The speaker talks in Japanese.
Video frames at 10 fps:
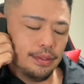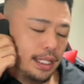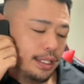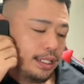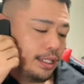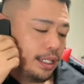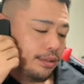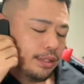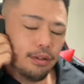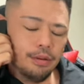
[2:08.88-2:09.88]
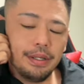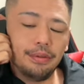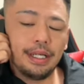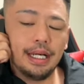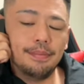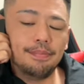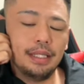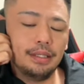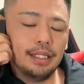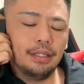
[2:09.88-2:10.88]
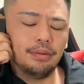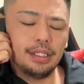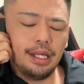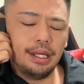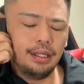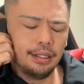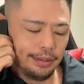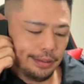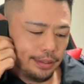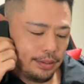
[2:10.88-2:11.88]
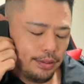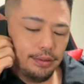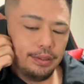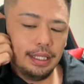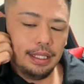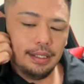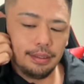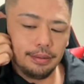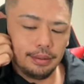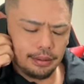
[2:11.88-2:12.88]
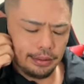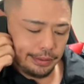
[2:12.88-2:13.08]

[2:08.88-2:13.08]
あのさリッキーとかコメオで頑張った後にね、そんな